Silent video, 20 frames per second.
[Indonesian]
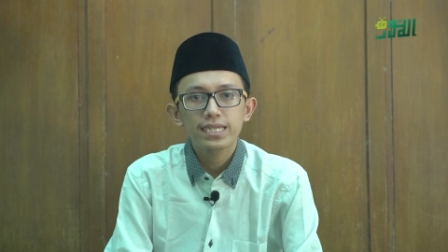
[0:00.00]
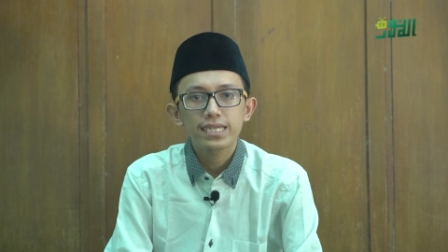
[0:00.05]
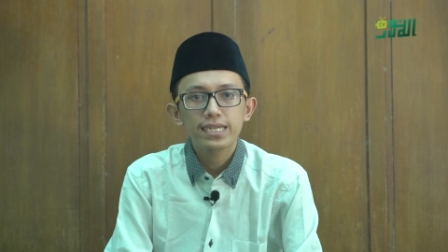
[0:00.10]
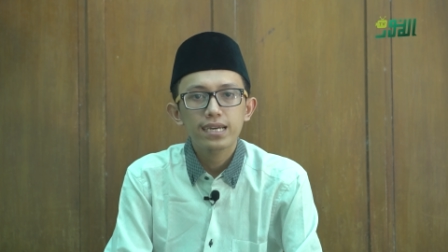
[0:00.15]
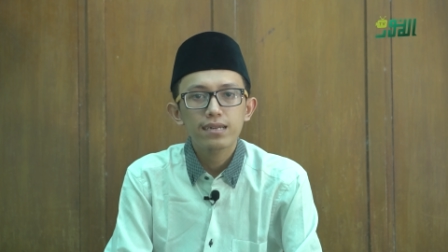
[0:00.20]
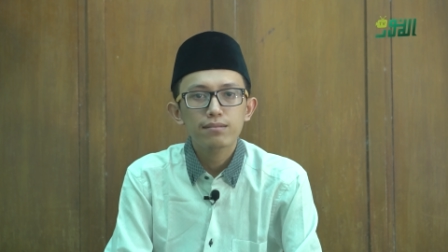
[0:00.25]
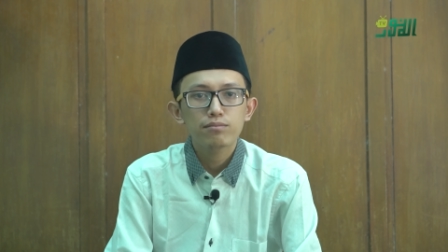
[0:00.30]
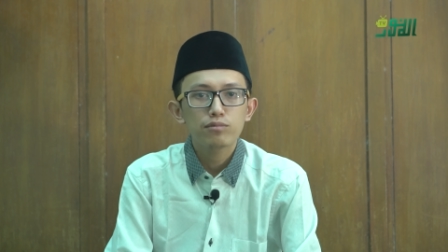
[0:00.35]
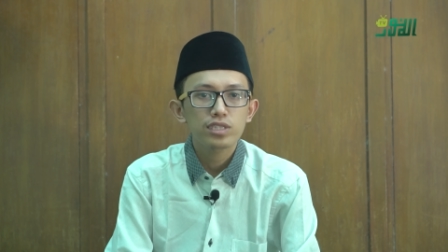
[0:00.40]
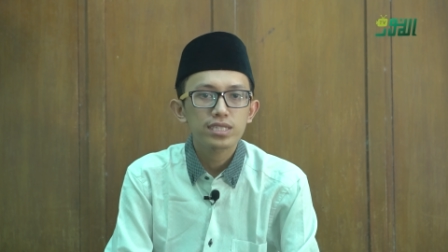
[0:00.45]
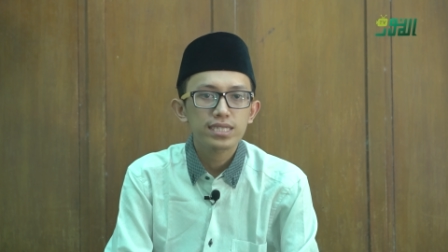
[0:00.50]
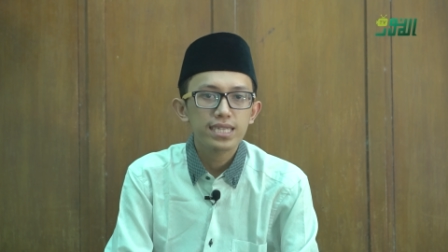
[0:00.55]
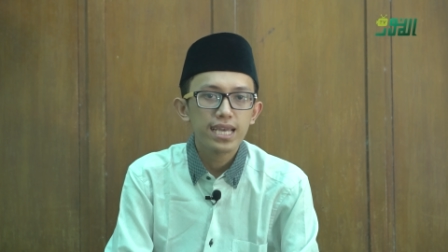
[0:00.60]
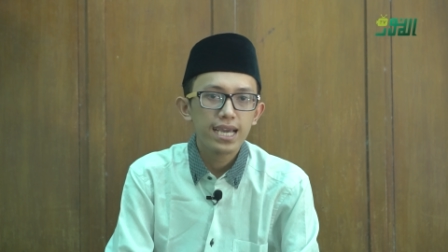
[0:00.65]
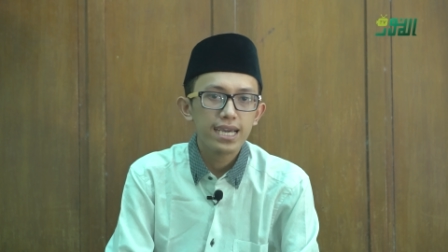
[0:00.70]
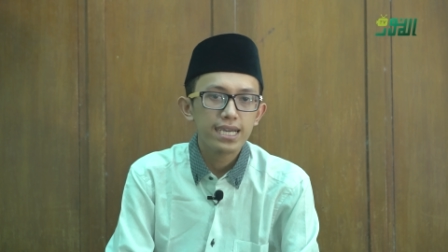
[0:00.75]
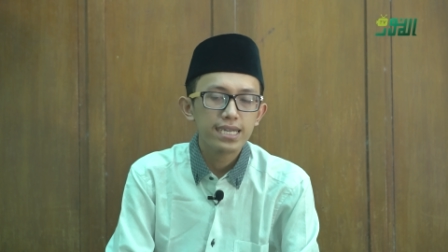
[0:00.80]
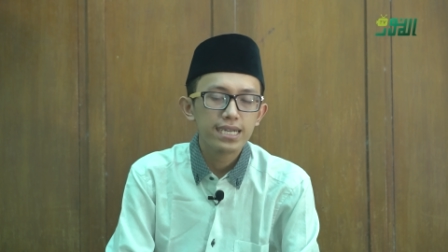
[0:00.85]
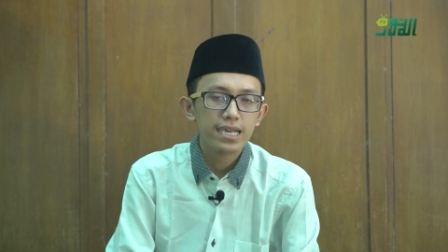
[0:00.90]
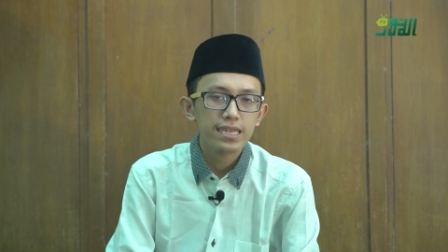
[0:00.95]
dengan
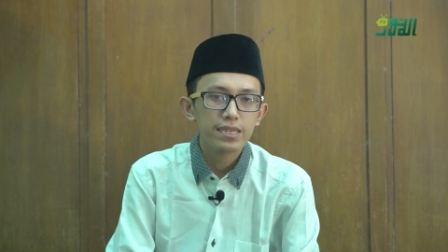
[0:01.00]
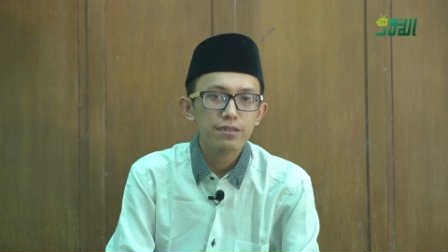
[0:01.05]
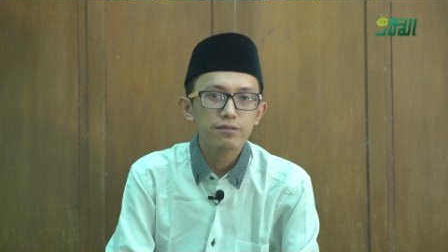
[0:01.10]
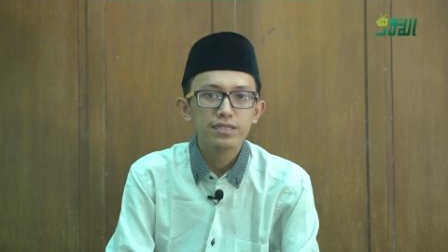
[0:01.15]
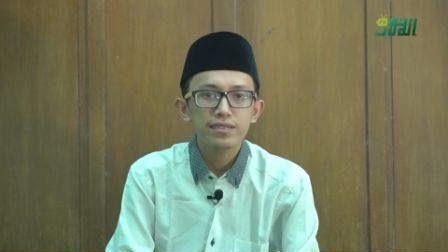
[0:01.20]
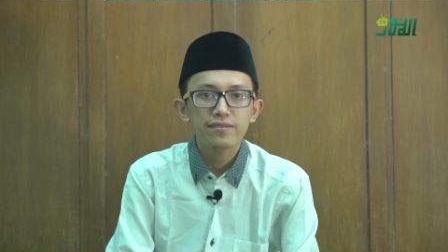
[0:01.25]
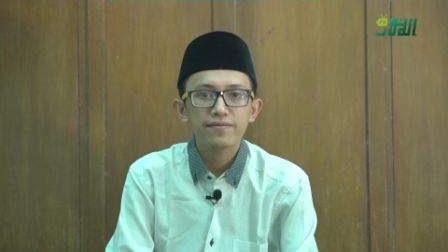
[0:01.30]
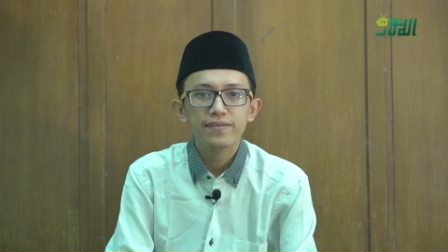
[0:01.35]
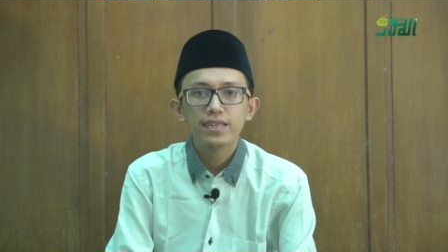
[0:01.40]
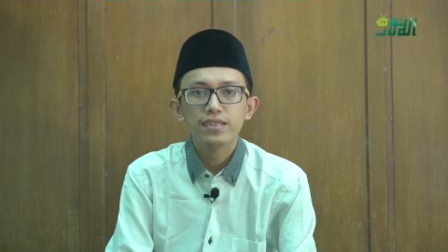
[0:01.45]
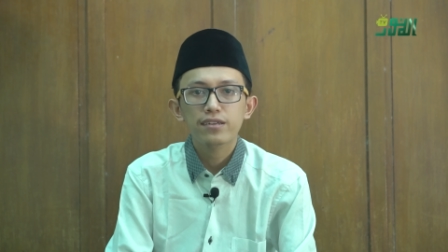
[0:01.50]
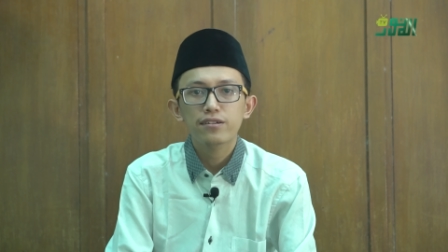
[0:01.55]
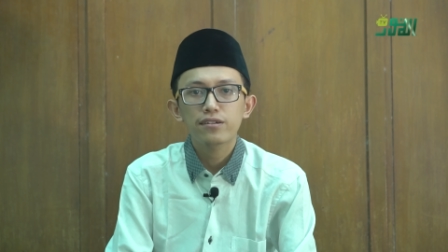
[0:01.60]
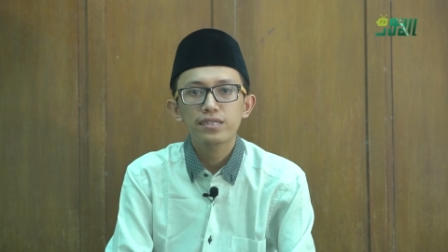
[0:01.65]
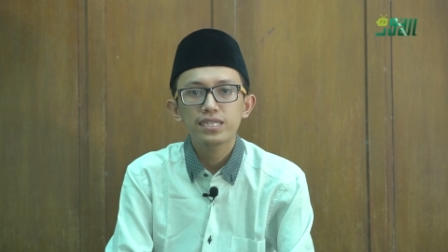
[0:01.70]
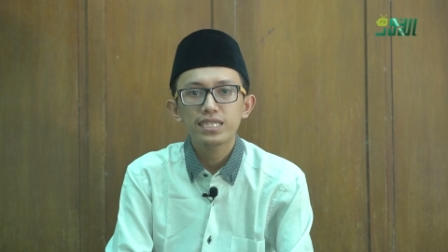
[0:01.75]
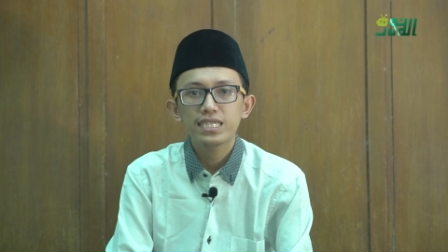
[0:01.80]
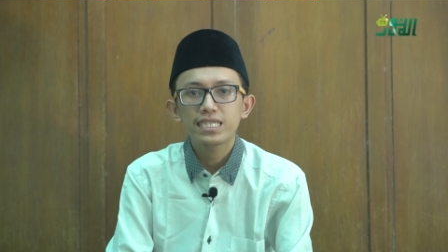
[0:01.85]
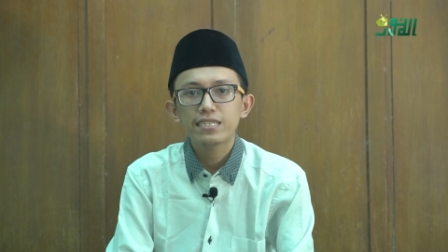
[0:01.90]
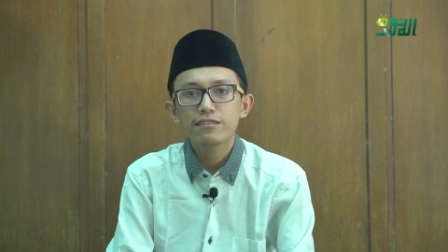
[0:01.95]
mustahak atau sifat
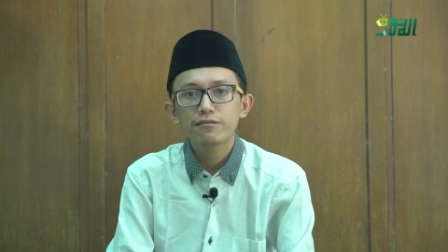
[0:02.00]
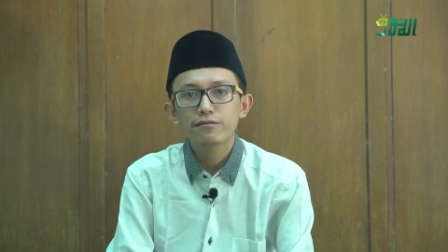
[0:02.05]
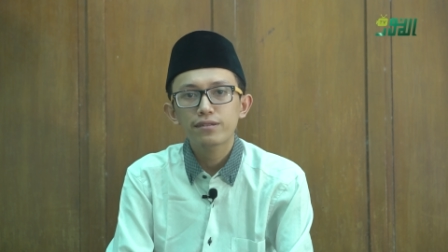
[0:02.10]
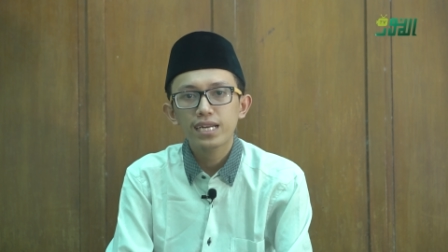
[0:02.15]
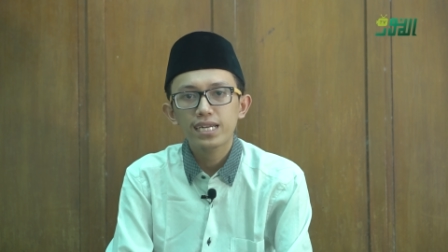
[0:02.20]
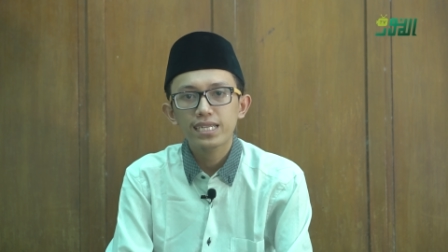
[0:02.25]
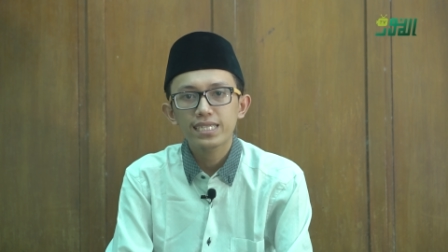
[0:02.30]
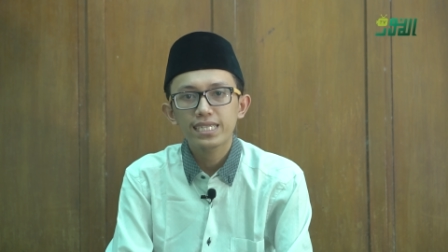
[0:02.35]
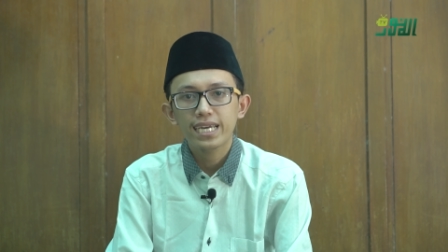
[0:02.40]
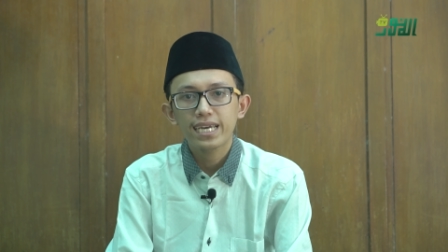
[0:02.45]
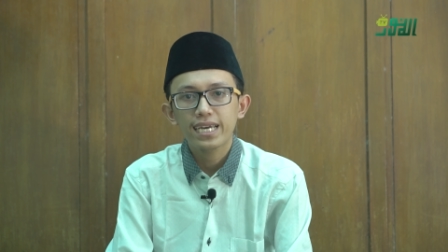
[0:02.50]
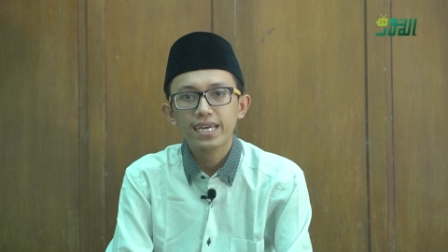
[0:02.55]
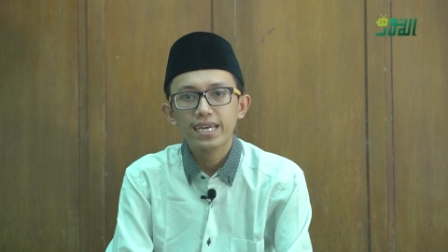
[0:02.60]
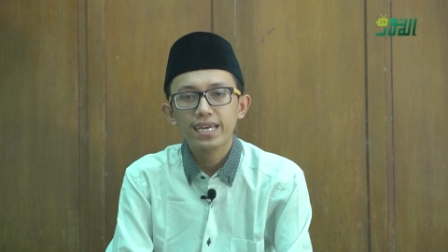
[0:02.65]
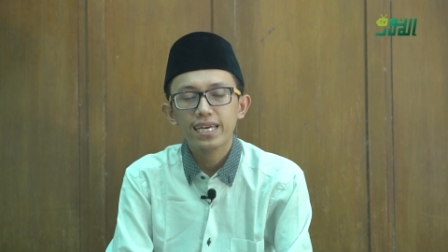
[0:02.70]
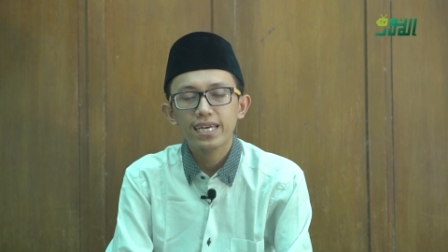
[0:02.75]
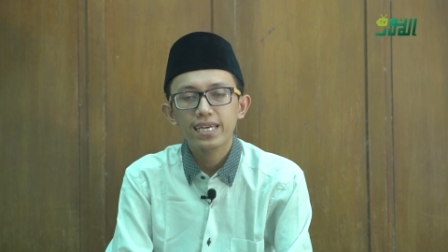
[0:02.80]
kondisionalnya